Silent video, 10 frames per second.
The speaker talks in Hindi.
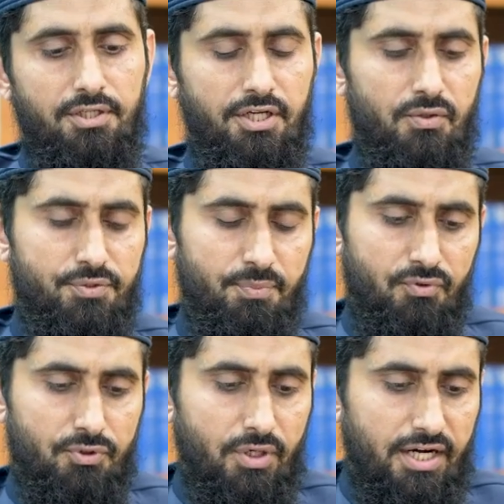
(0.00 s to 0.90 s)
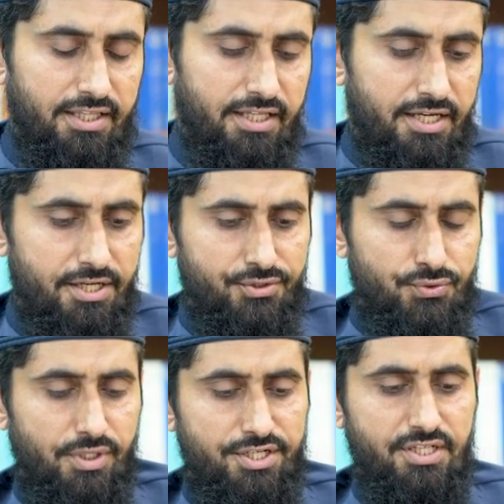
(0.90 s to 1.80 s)
देखिए उसमें वो जो आयत है
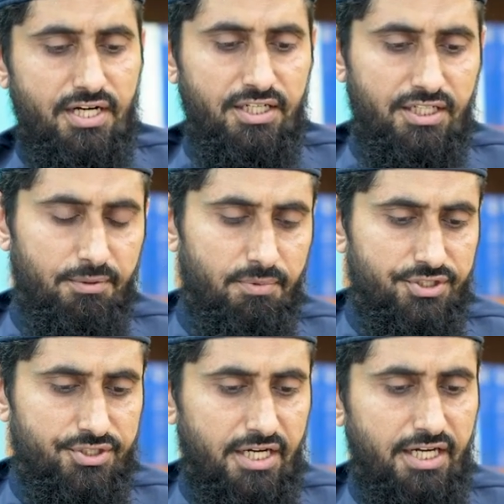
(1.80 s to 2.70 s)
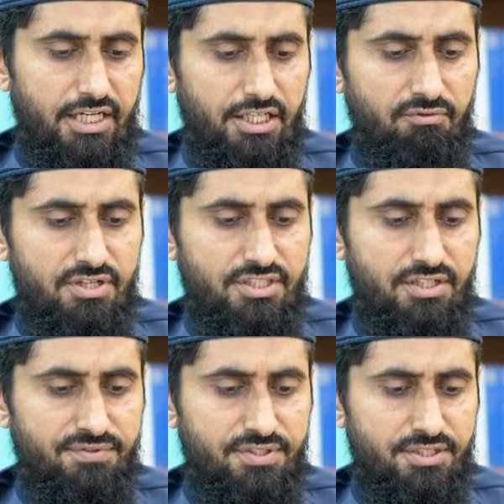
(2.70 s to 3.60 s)
सूर्य इसरा की ये बनी इसराइल की
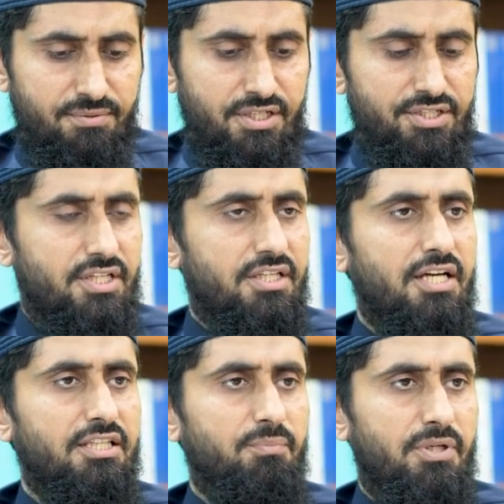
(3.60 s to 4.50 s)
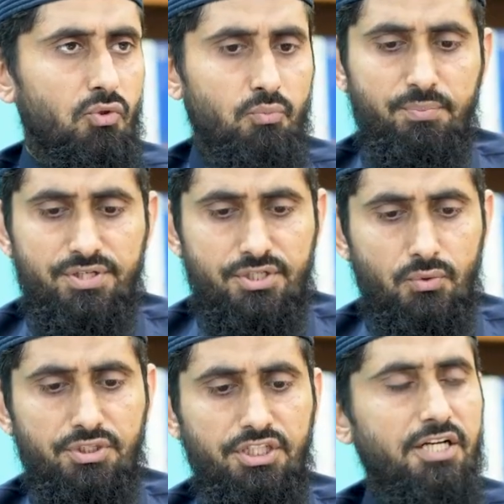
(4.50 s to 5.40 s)
वस्तफ़ सिज तमिन हम
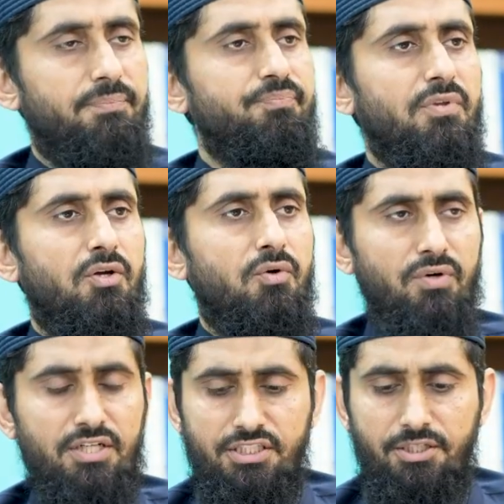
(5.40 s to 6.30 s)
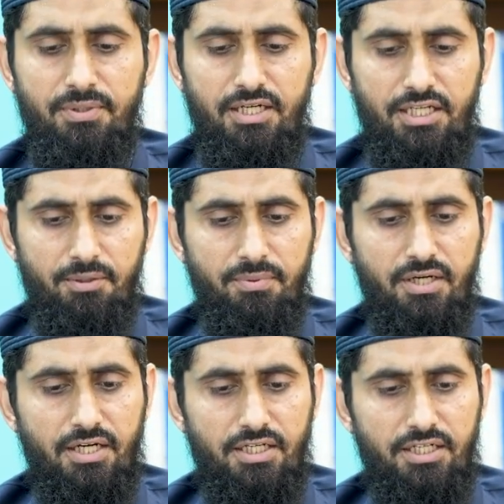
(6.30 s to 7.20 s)
बिसौती का वाजलिब अलैम
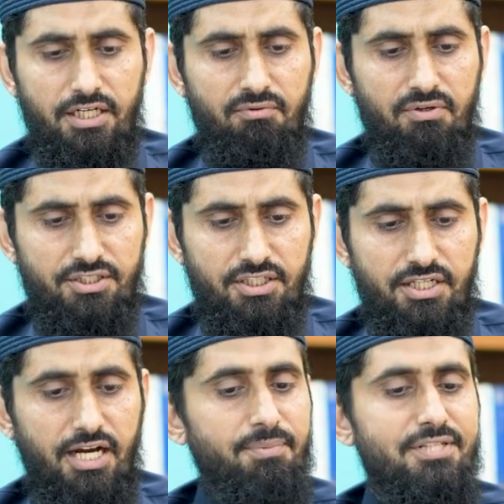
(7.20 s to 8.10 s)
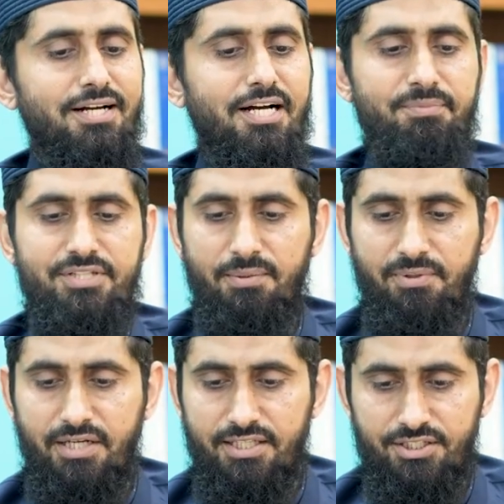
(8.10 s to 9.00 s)
बिखली का वराजिलिक अब इसका गांधी
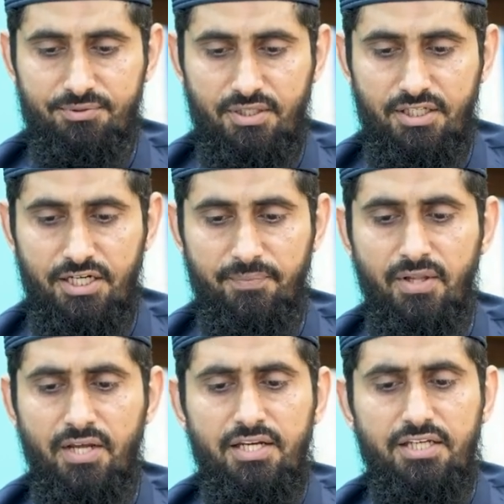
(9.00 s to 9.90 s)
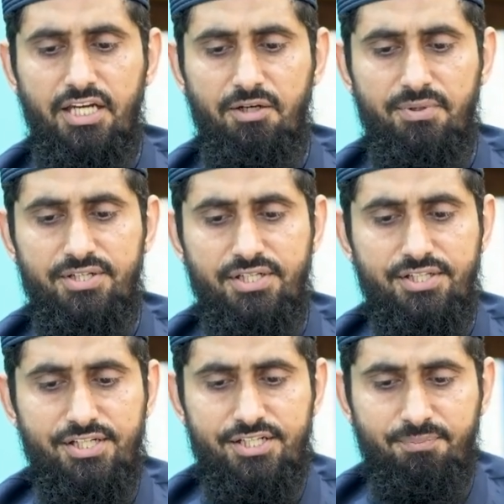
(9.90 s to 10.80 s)
साहब ने क्या तर्जमा किया कि इनमें से
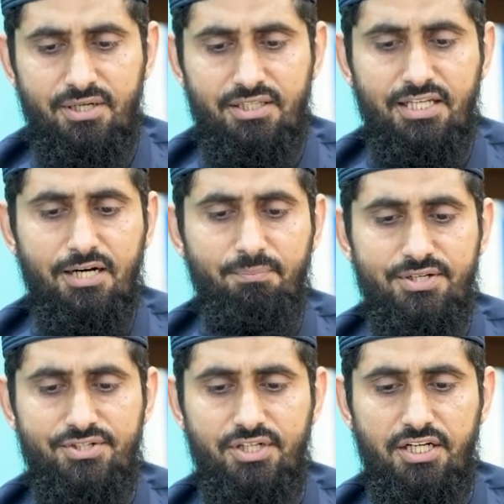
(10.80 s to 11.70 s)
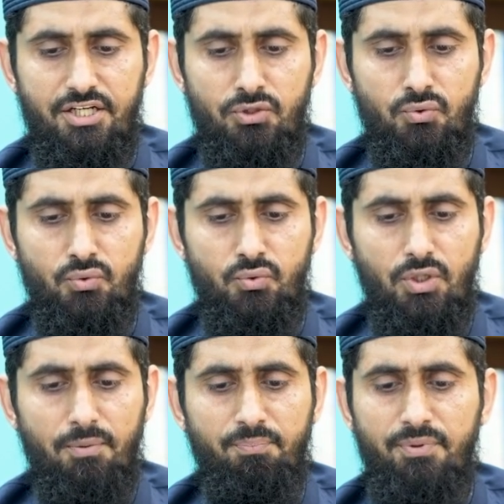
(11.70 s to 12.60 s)
जिस पर तेरा बस चले तू
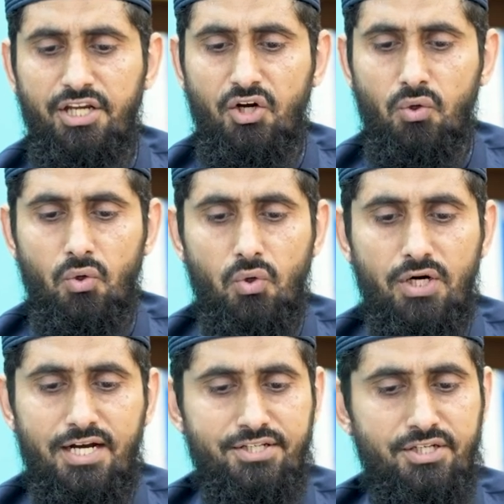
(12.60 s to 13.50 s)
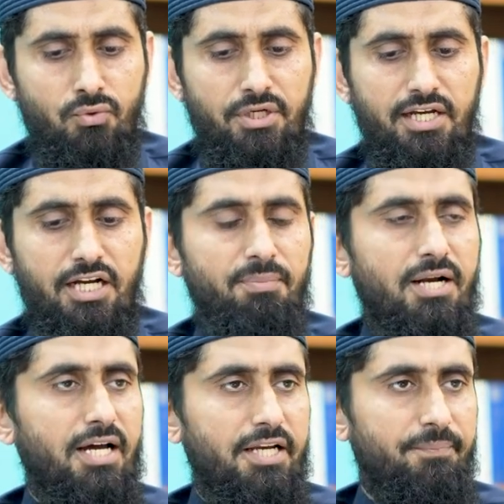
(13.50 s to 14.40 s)
अपने गोगा से उन्हें
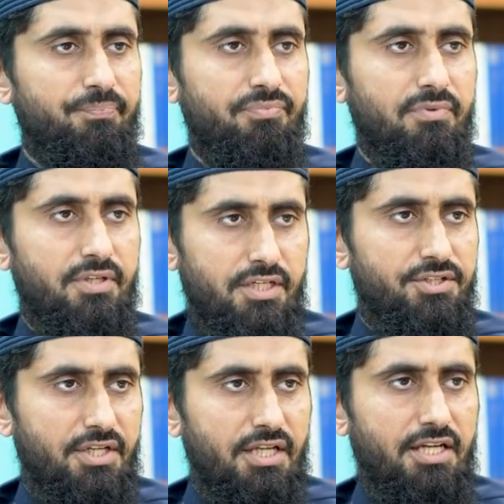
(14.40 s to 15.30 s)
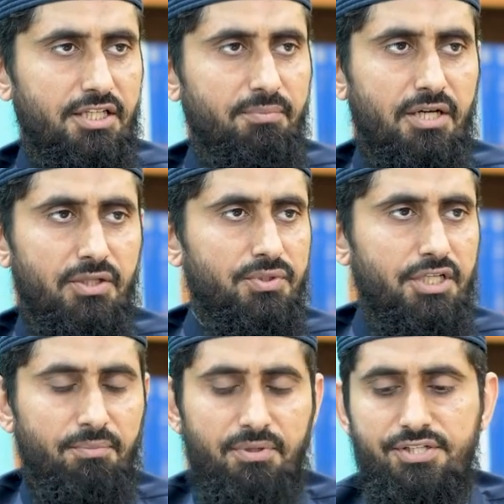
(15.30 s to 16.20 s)
घबरा ले यानी शैतान की बात हो
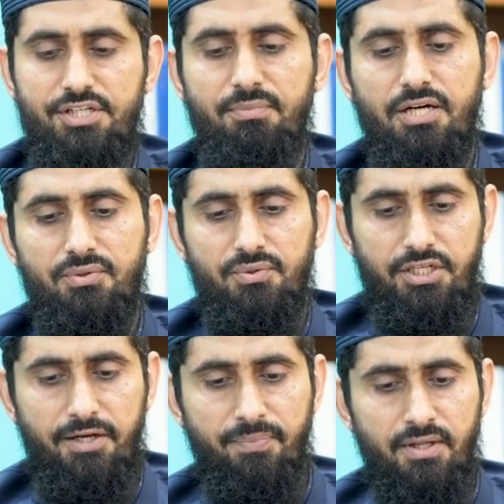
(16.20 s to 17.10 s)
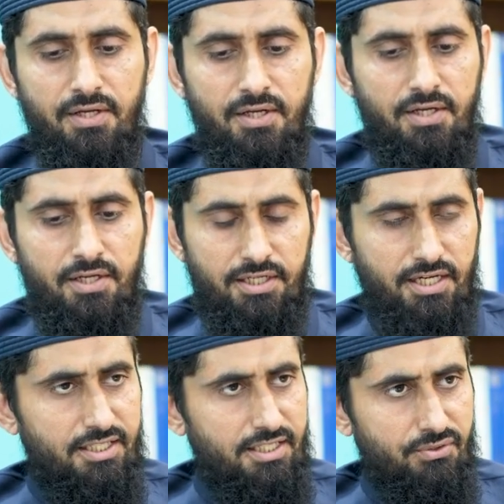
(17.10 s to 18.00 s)
रही है इबलीस की बात हो रही है
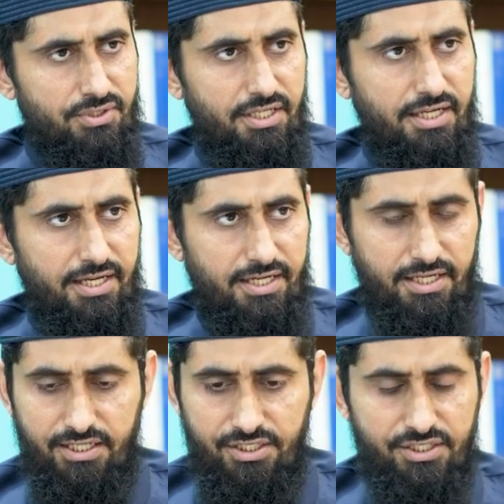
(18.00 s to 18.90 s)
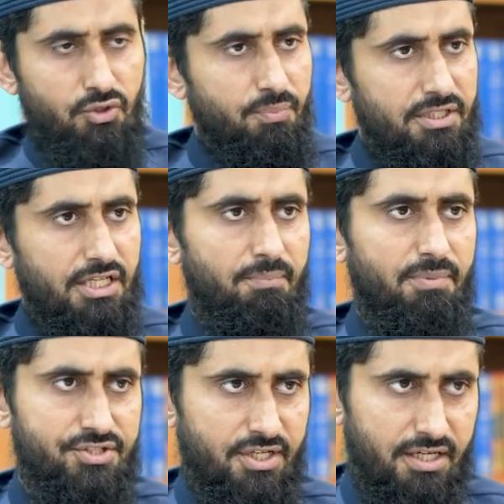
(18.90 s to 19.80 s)
कि अल्लाह ताला उसे ये कह रहे हैं कि जिसके ऊपर तेरा
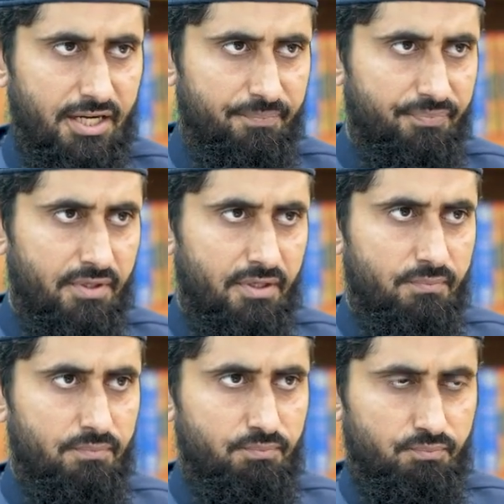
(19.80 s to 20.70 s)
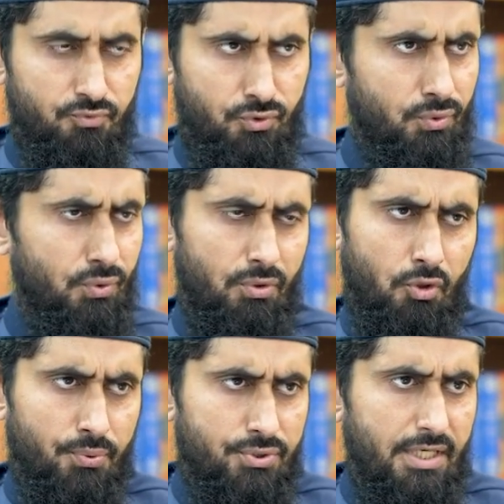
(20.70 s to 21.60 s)
बस चल रहा है हम्म। तू
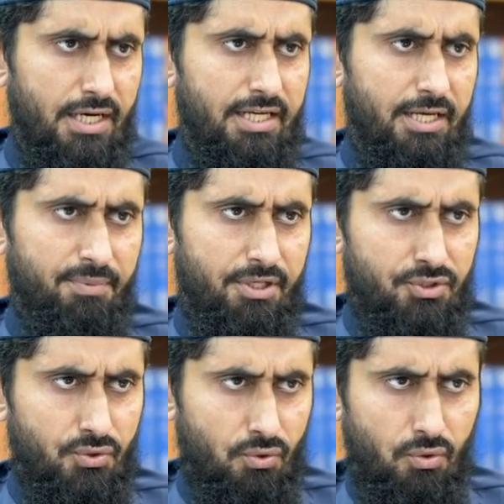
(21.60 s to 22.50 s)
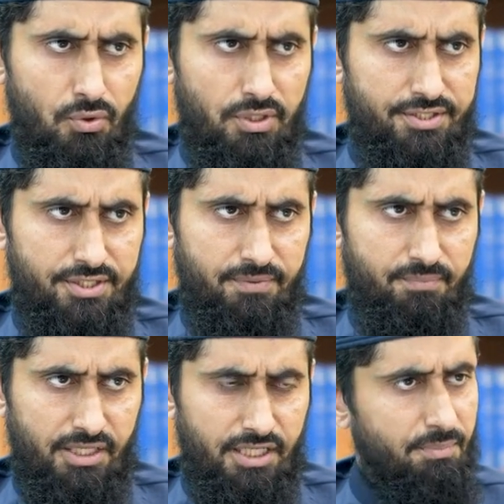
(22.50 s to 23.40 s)
उनको फुसला ले अपने शोर गोगा से
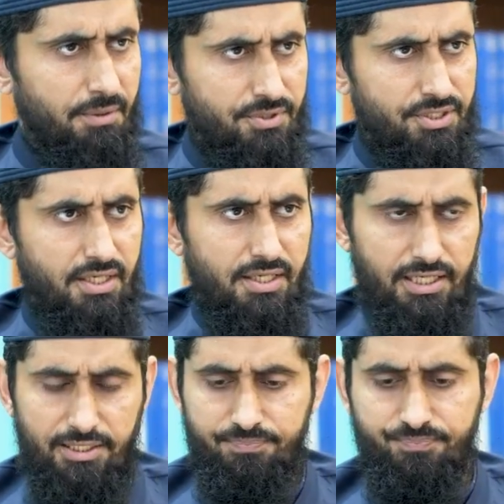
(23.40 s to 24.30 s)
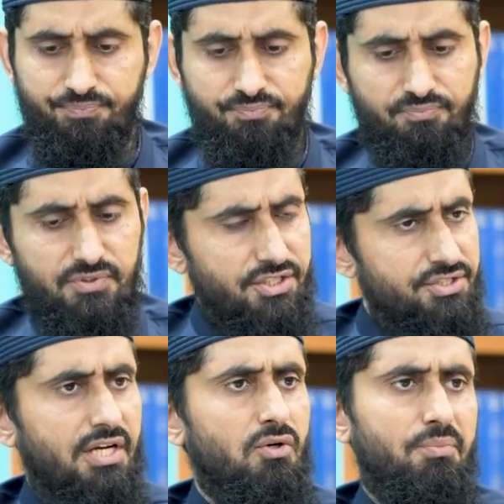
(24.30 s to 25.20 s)
यानी अपने पीछे लगा ले हम्म।
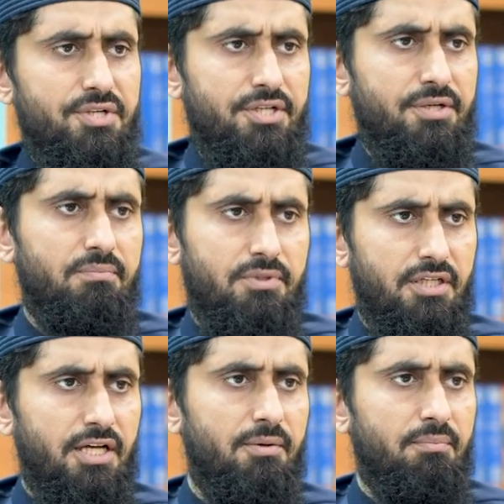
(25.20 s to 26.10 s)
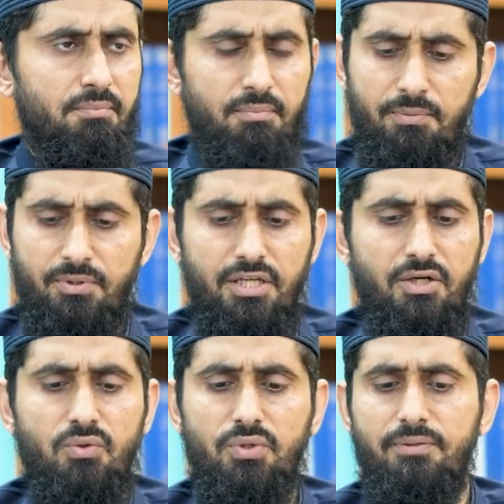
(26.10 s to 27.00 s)
इंसानों में से ठीक है मैं भी
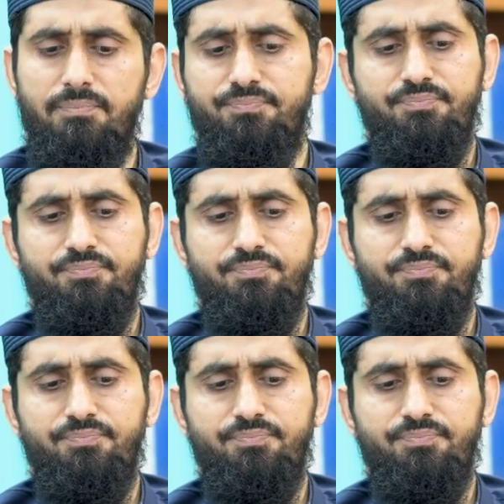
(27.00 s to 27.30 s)
देख लूंगा